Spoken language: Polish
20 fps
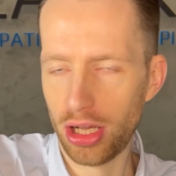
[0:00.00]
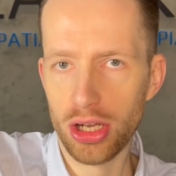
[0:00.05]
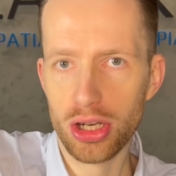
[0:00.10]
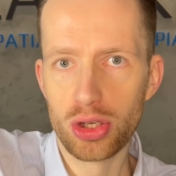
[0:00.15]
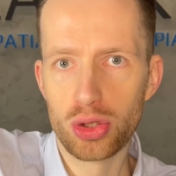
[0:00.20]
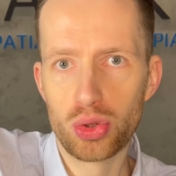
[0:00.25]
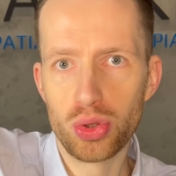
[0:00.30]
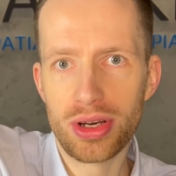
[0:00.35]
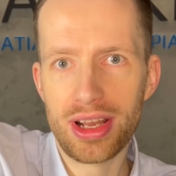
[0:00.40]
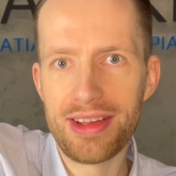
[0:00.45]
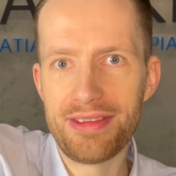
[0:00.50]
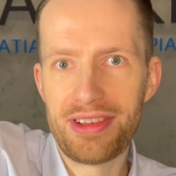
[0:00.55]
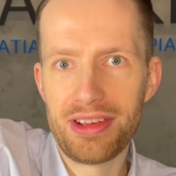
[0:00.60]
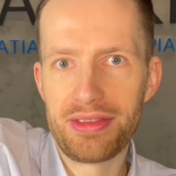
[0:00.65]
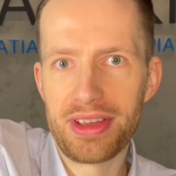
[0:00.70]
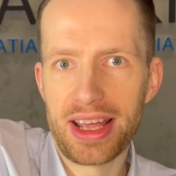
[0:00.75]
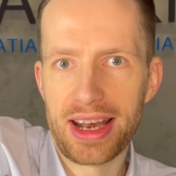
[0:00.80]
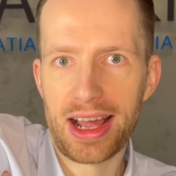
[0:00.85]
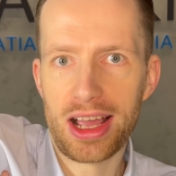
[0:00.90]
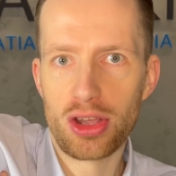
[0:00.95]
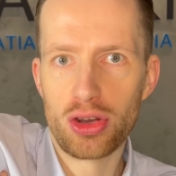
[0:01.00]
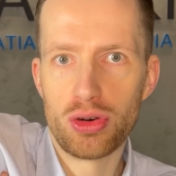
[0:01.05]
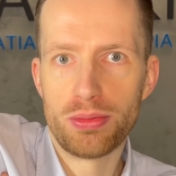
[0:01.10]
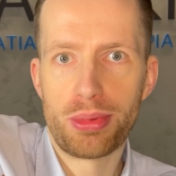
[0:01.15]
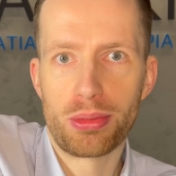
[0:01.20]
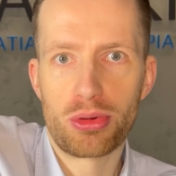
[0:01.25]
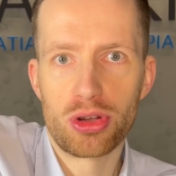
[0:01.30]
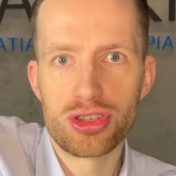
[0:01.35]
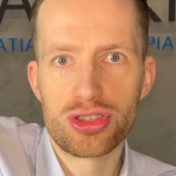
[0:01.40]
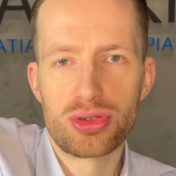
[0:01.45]
które wywierają po
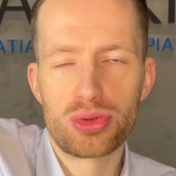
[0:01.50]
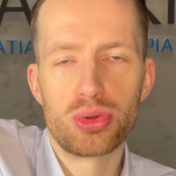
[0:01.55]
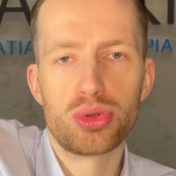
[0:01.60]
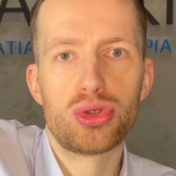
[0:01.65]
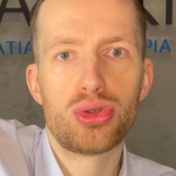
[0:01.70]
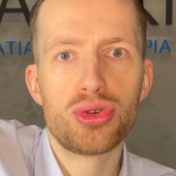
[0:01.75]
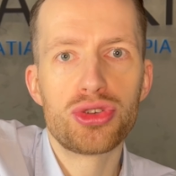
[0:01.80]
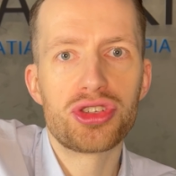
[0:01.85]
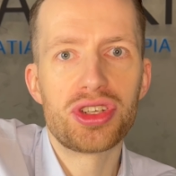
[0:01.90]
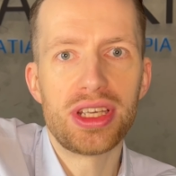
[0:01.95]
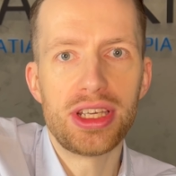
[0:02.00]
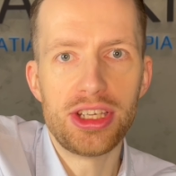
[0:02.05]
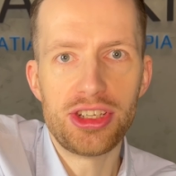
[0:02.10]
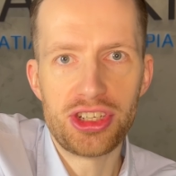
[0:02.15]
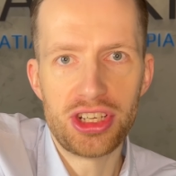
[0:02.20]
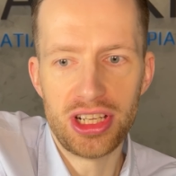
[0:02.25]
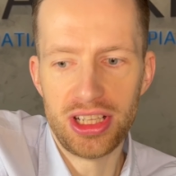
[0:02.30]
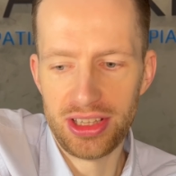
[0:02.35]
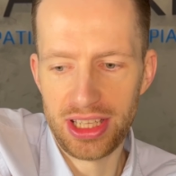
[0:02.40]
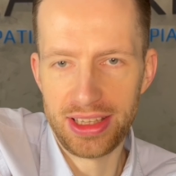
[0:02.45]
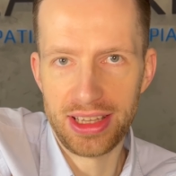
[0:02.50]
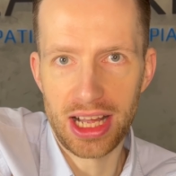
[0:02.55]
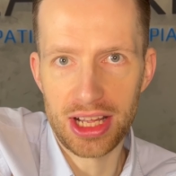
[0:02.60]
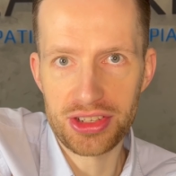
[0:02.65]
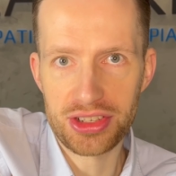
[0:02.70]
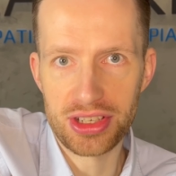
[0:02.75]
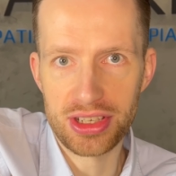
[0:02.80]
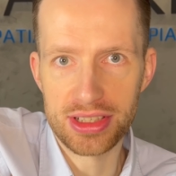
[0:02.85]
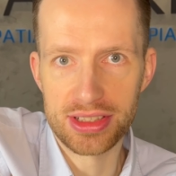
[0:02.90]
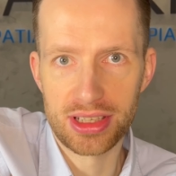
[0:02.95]
prostu duży i silny
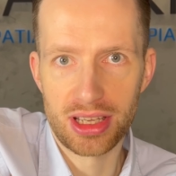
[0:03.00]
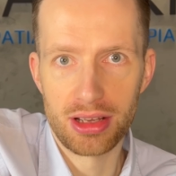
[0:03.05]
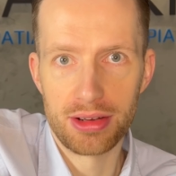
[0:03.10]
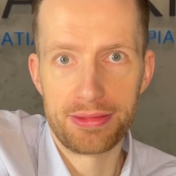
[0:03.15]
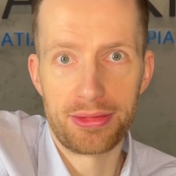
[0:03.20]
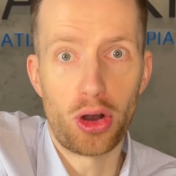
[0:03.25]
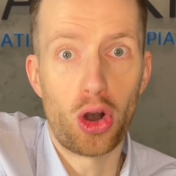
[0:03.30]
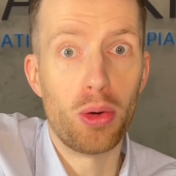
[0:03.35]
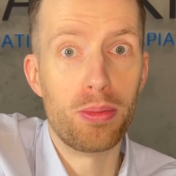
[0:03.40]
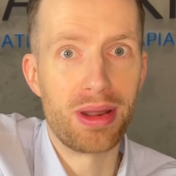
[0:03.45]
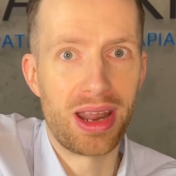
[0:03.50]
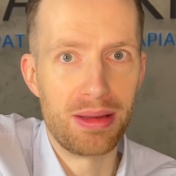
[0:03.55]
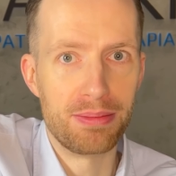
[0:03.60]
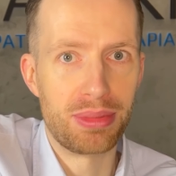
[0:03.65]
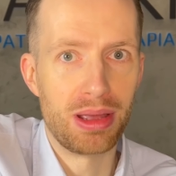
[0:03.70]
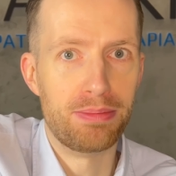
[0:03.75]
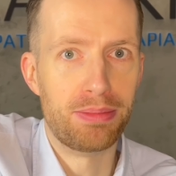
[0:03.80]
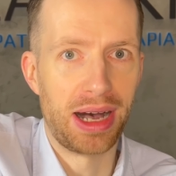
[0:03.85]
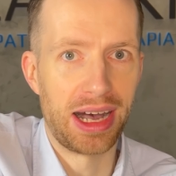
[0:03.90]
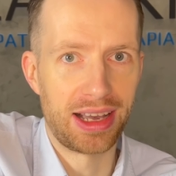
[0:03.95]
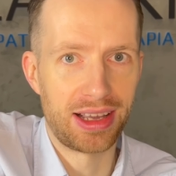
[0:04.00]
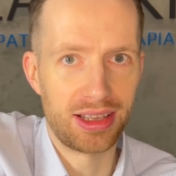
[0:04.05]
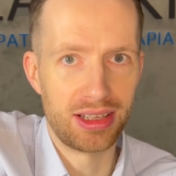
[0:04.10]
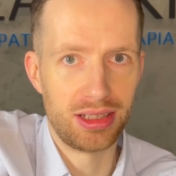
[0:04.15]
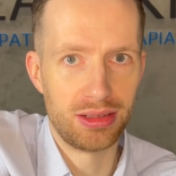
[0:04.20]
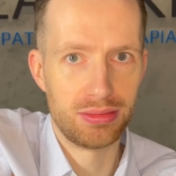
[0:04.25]
nacisk w obrębie pachy.